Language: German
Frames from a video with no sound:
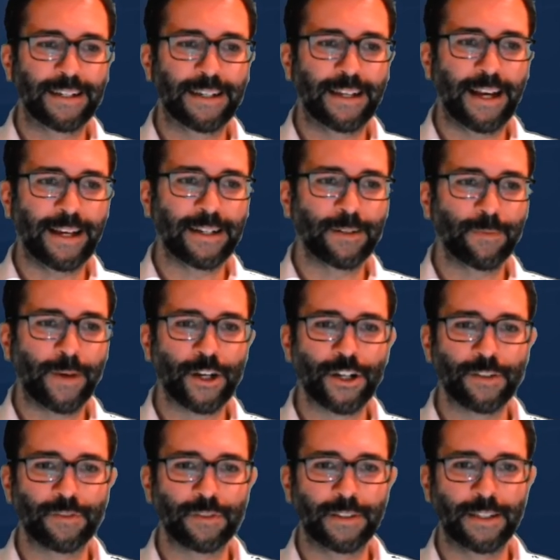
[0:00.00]
keine
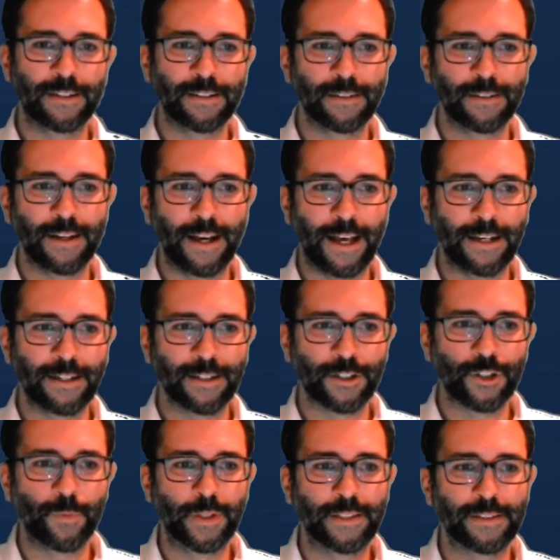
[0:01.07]
Mannschaft, die andere
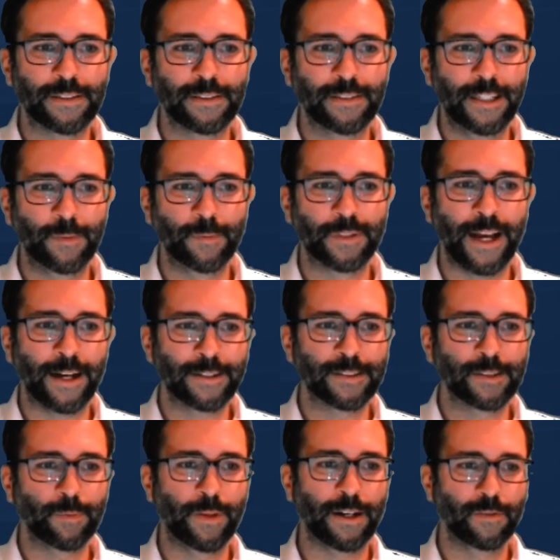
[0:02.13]
Spitzenteams
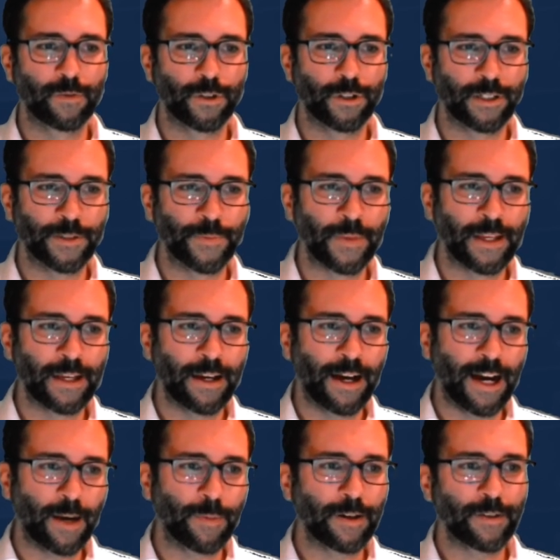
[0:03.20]
Angst machen würde,
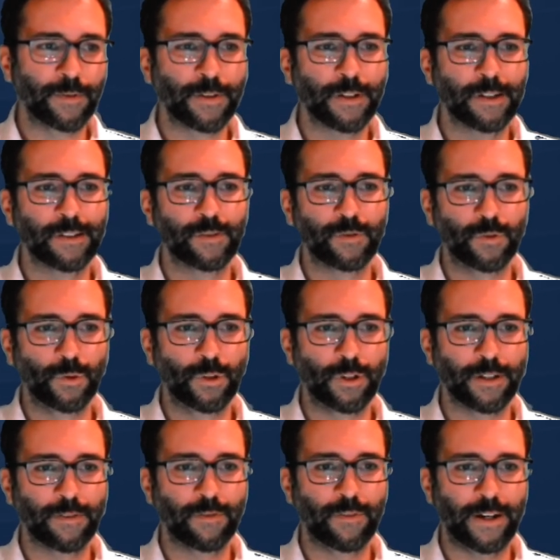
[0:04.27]
aber
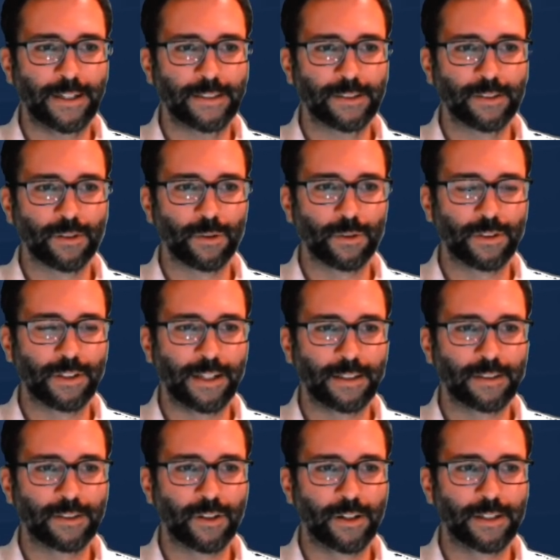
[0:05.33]
für
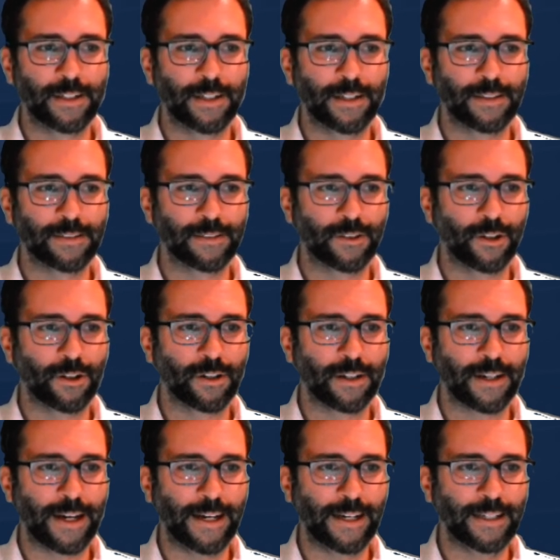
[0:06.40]
Weißrussland sollte es doch
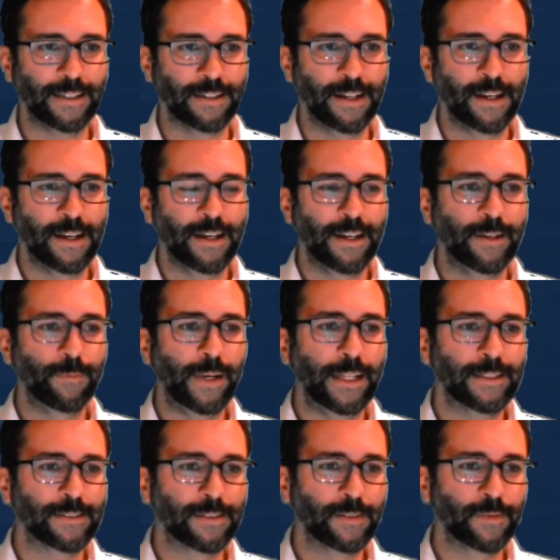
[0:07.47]
reichen. Im
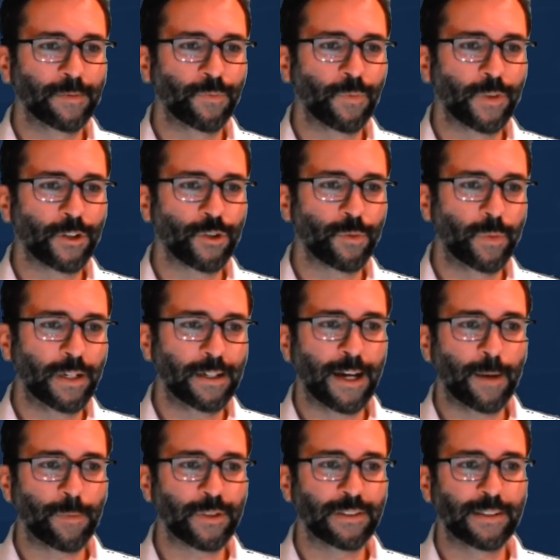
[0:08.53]
letzten Spiel
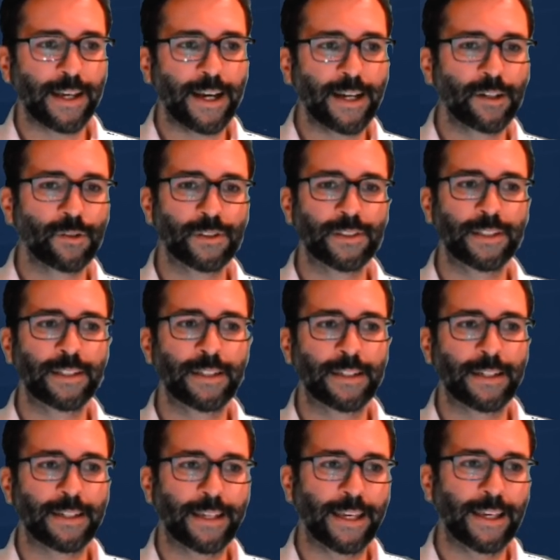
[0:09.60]
gab es einen
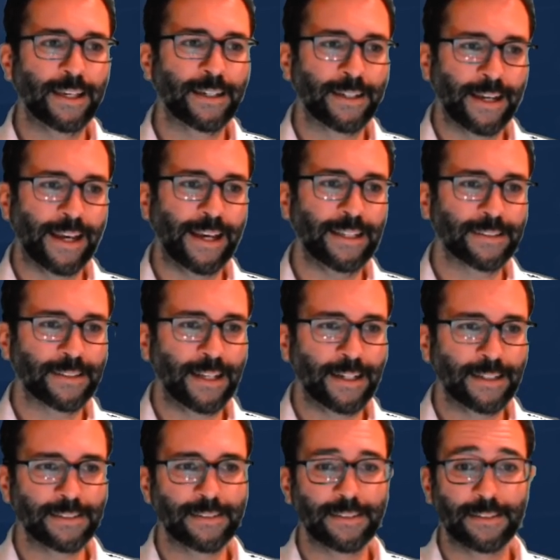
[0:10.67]
3-0-Sieg gegen
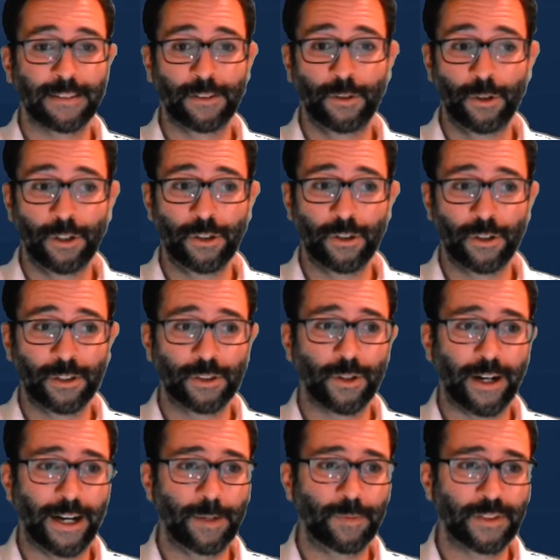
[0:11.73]
Estland, 0-0
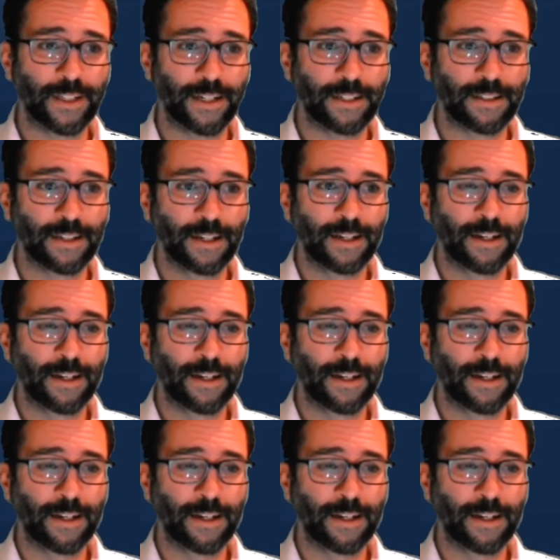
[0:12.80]
zur Halbzeit,